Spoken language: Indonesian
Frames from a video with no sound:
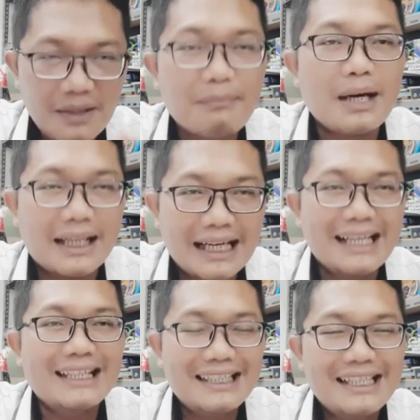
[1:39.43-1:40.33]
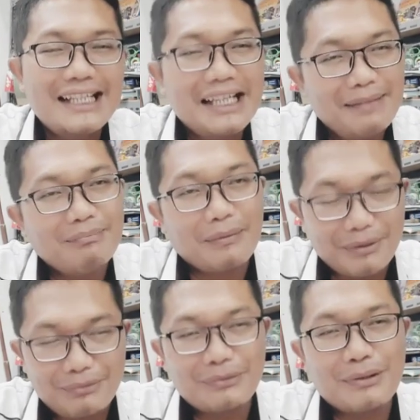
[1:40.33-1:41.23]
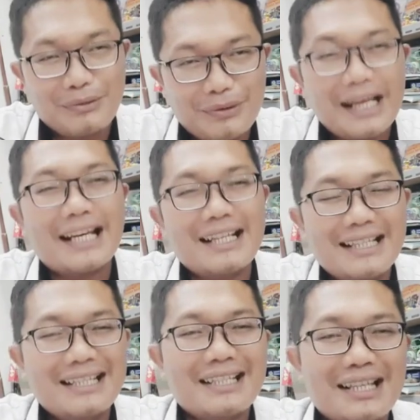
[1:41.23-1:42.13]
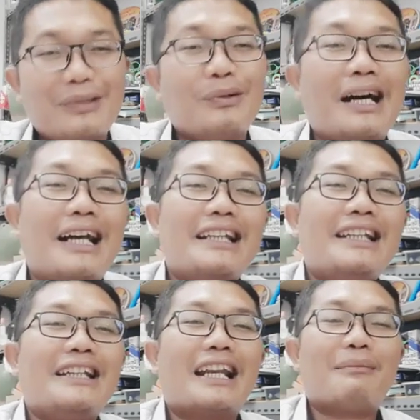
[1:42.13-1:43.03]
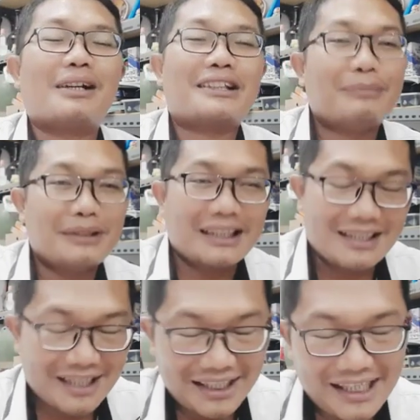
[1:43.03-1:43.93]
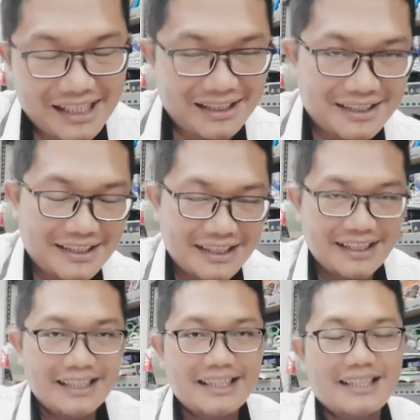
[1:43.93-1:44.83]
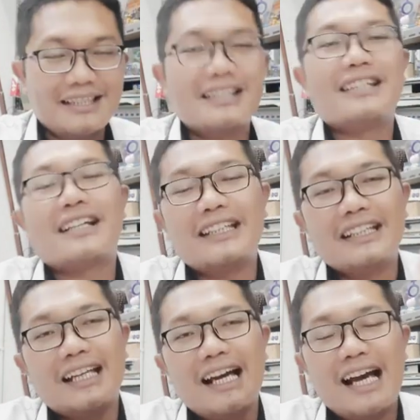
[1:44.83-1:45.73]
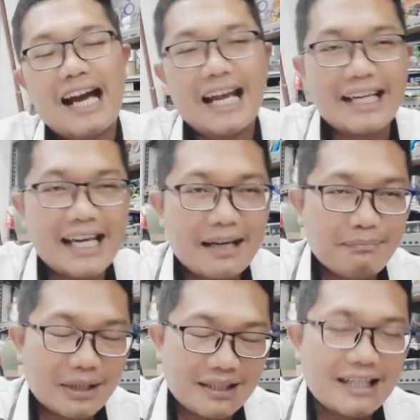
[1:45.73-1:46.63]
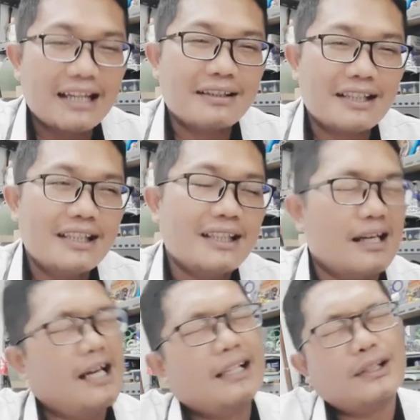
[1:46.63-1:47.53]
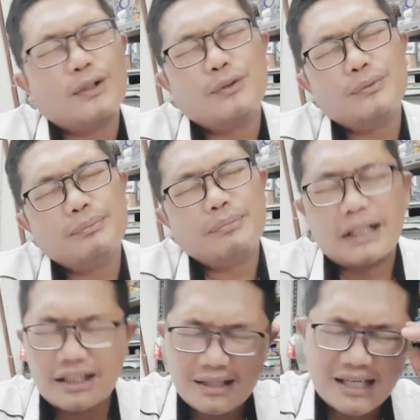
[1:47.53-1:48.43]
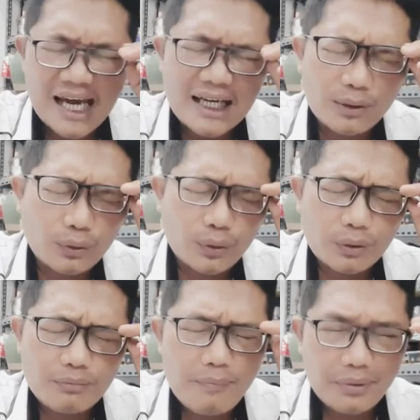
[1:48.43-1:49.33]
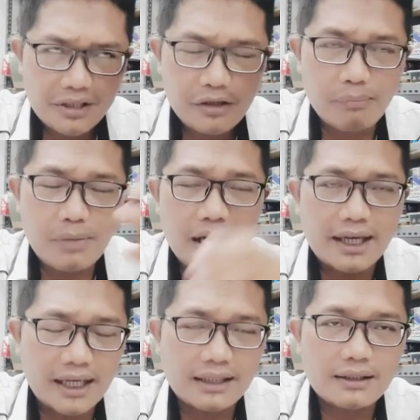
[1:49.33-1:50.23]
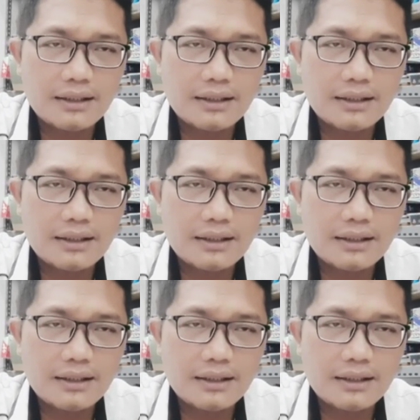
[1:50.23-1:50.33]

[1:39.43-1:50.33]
Maka Bapak Saudara-saudara, satu hari ini dalam aktivitas kita. Jika kita ada berjanji atau berencana untuk mempersembahkan